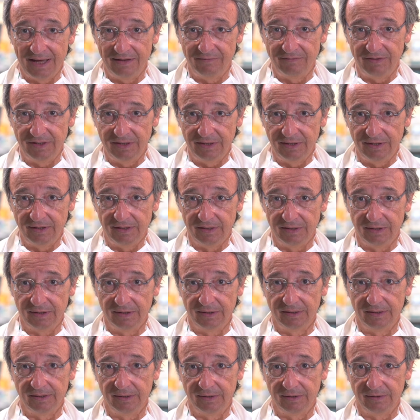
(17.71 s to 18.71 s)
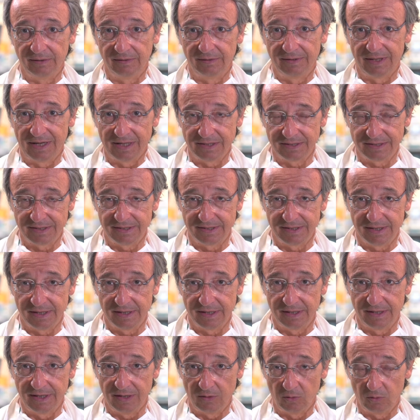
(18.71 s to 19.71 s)
tavi eh,
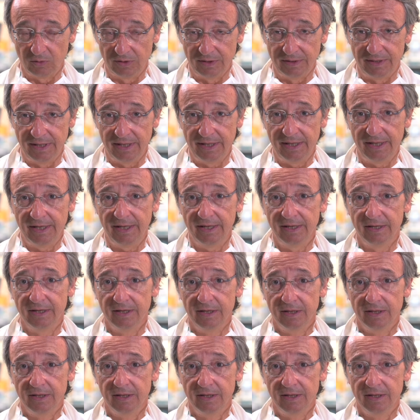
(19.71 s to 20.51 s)
transcarotidee,